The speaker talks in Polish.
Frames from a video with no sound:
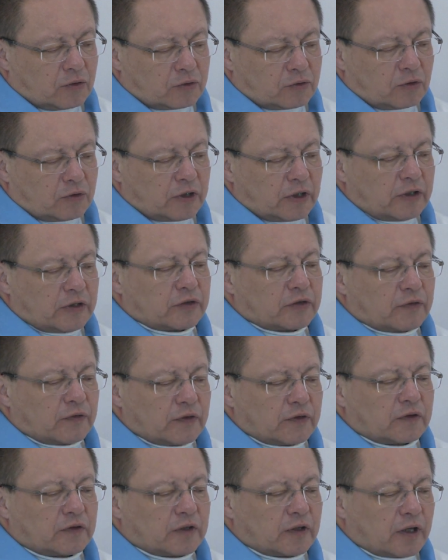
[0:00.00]
to nie jest
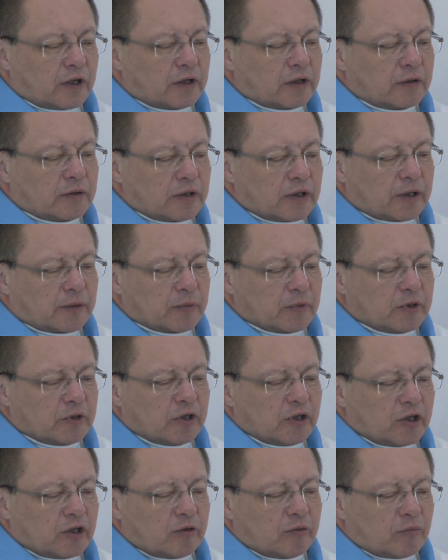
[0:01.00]
kwestia
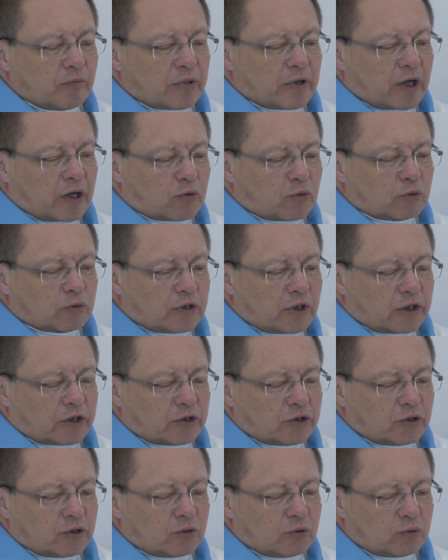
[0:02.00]
braku
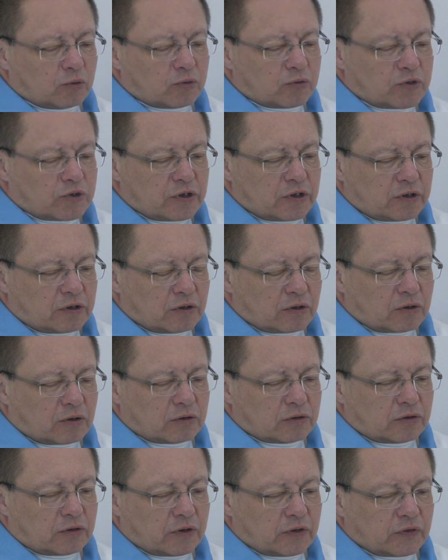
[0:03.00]
takich ludzi,
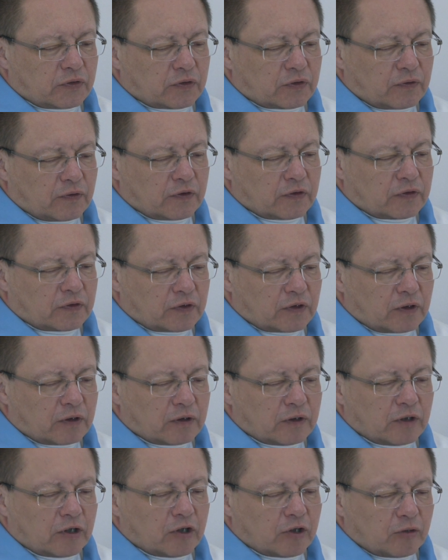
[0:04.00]
tylko to jest kwestia
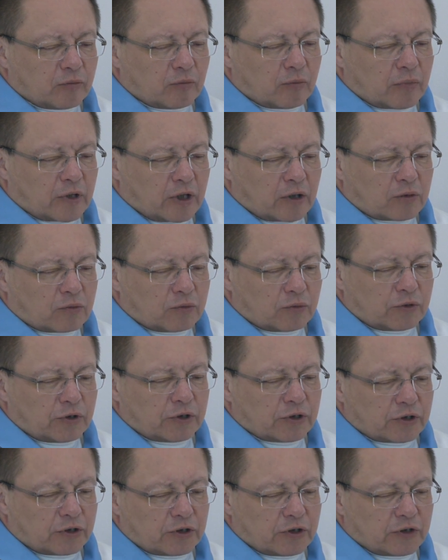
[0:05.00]
braku
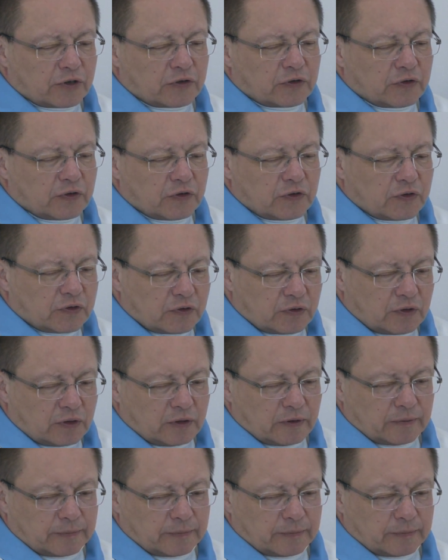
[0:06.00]
ich decyzji.